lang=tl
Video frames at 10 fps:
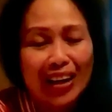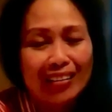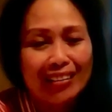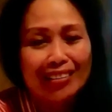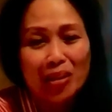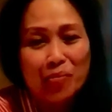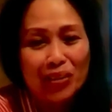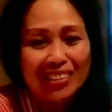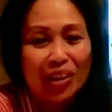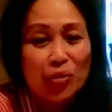ako eh, hitting three
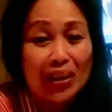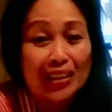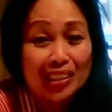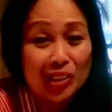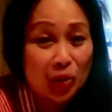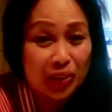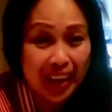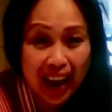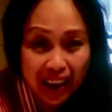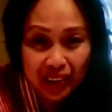birds in one stone
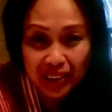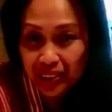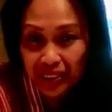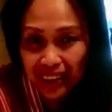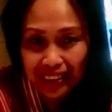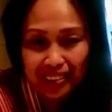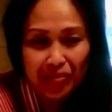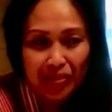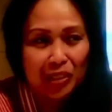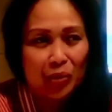nga ako ano? hitting
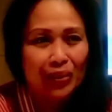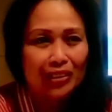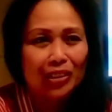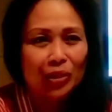three in oh. one